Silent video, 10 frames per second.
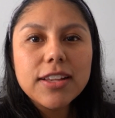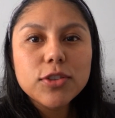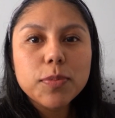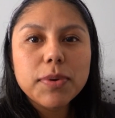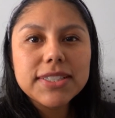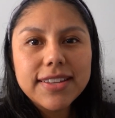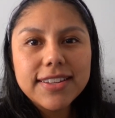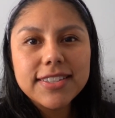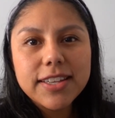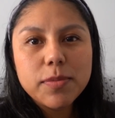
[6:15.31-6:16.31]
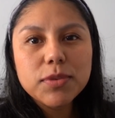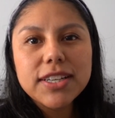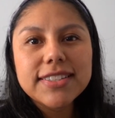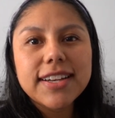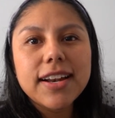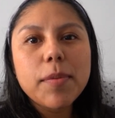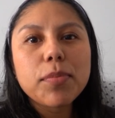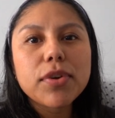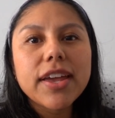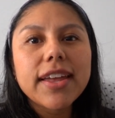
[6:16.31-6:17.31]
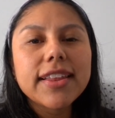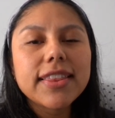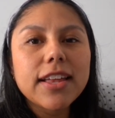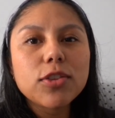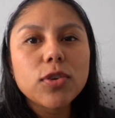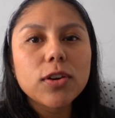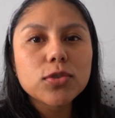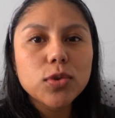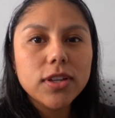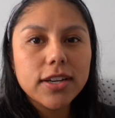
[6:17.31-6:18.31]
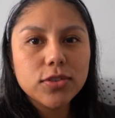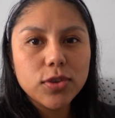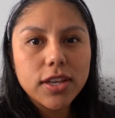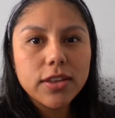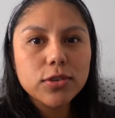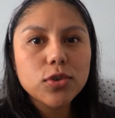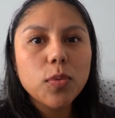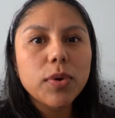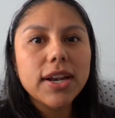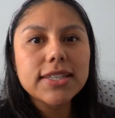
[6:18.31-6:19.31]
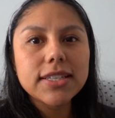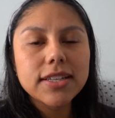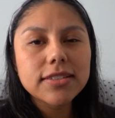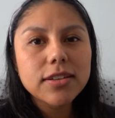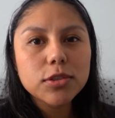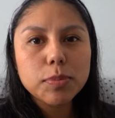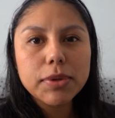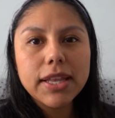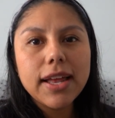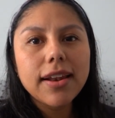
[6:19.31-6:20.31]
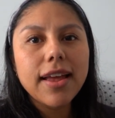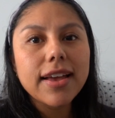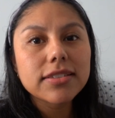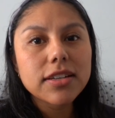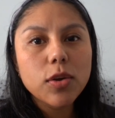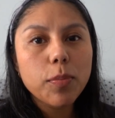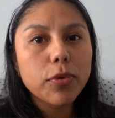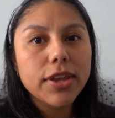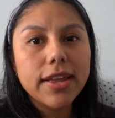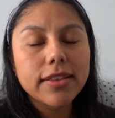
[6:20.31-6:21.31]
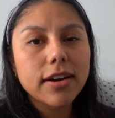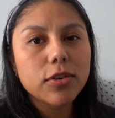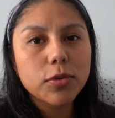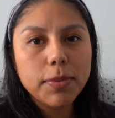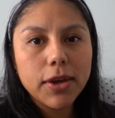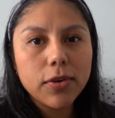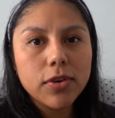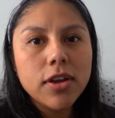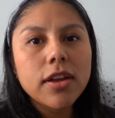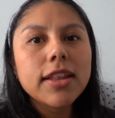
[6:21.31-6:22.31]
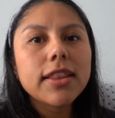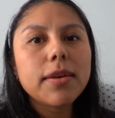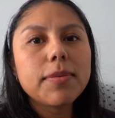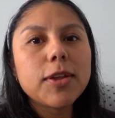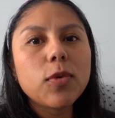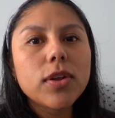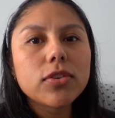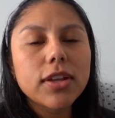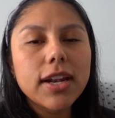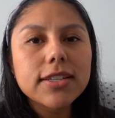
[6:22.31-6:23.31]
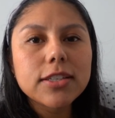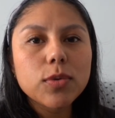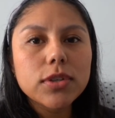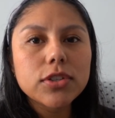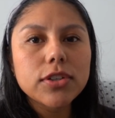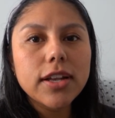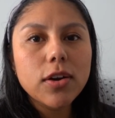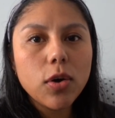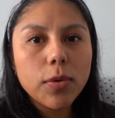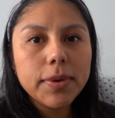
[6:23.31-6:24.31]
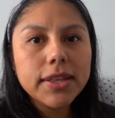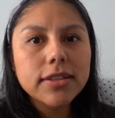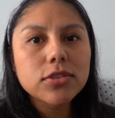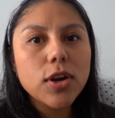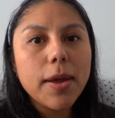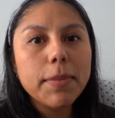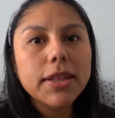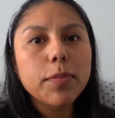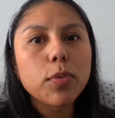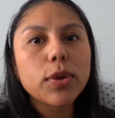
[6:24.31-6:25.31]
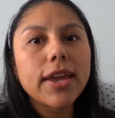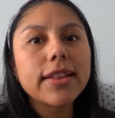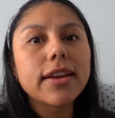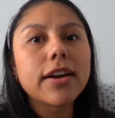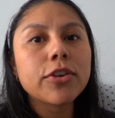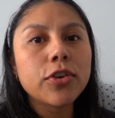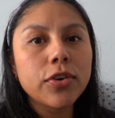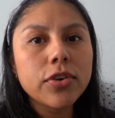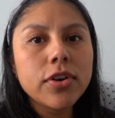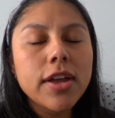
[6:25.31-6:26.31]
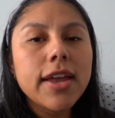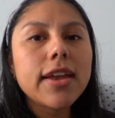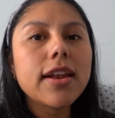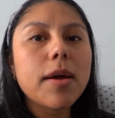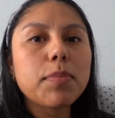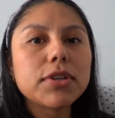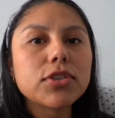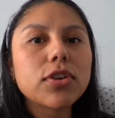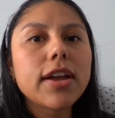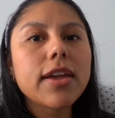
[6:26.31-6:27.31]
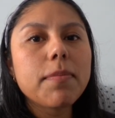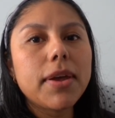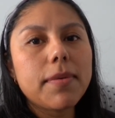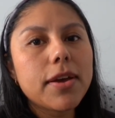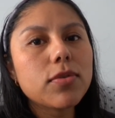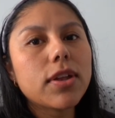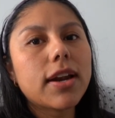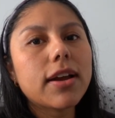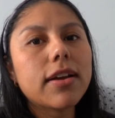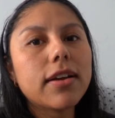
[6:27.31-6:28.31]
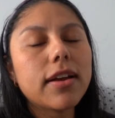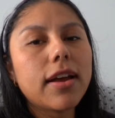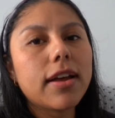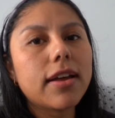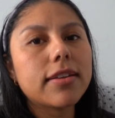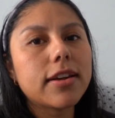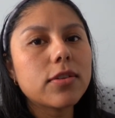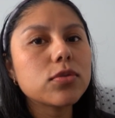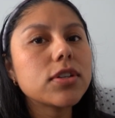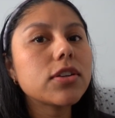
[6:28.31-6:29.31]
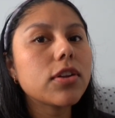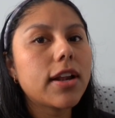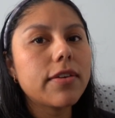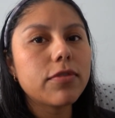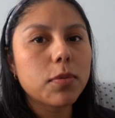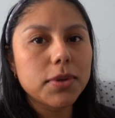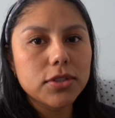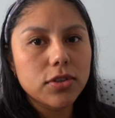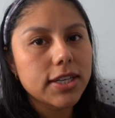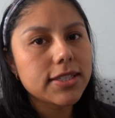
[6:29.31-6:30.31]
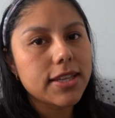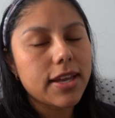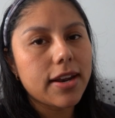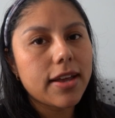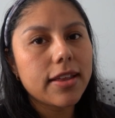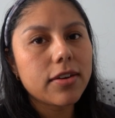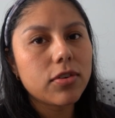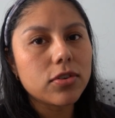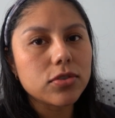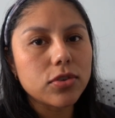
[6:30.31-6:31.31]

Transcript: la sorpresa decidimos hacerla porque tanto en los ultrasonidos como en las citas del hospital Axel no podía entrar conmigo. Debido a toda la situación del COVID solamente podía entrar yo y la persona que me iba a ayudar a, traducir toda la información que se diera con los